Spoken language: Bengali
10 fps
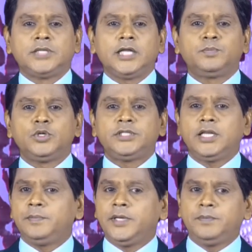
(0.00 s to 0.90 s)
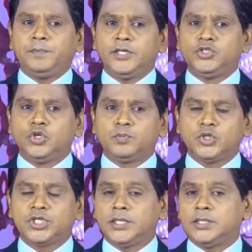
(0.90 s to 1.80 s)
চাঁদপুর জেলা বিএনপির
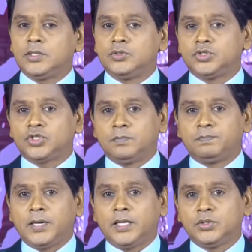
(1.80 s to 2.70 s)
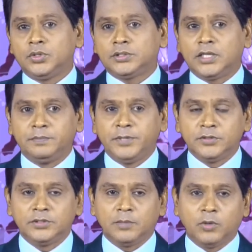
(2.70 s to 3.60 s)
যুগ্ম সাধারণ সম্পাদক
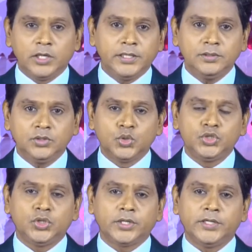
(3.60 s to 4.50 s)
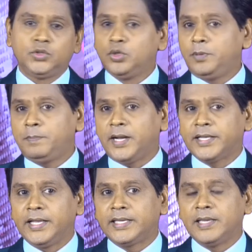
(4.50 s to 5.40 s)
তানভীর উদা বলেন দুর্যোগে
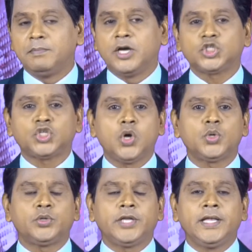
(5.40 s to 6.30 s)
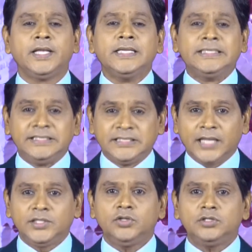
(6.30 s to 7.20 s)
দুর্বিপাকে কিংবা সংকটে
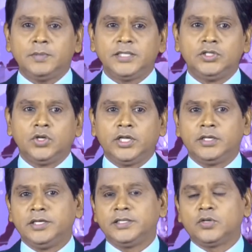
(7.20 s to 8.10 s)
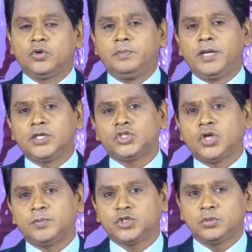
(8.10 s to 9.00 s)
জাতীয়তাবাদী দলের নেতাকর্মীরা
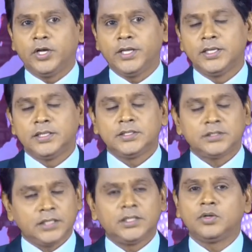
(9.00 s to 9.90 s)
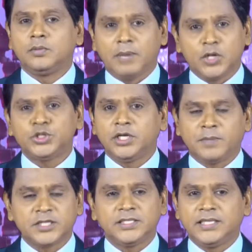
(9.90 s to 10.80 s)
সবসময় সাধারণ মানুষের
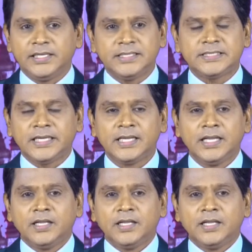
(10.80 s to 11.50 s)
পাশে দাঁড়িয়েছে